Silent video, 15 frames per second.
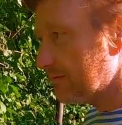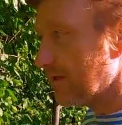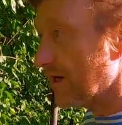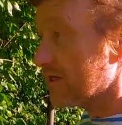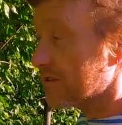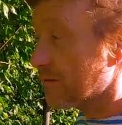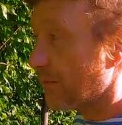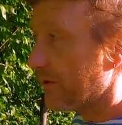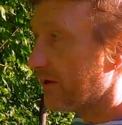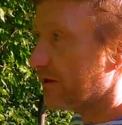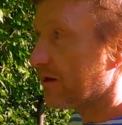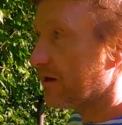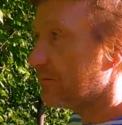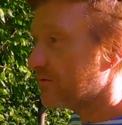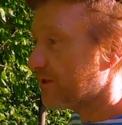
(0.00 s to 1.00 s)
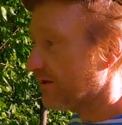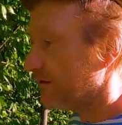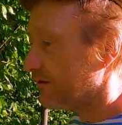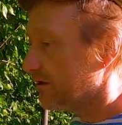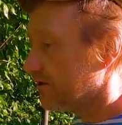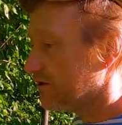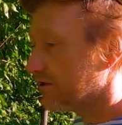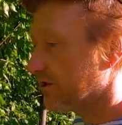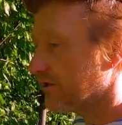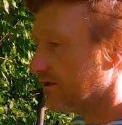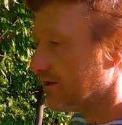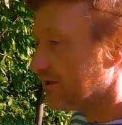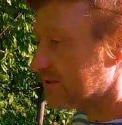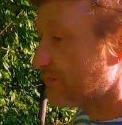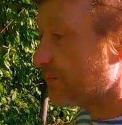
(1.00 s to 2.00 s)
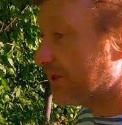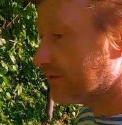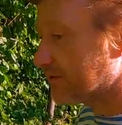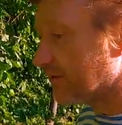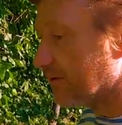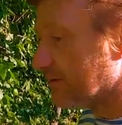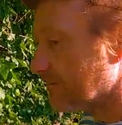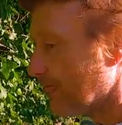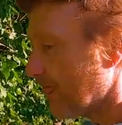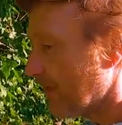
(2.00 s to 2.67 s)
Дальше поехали психологические аспекты.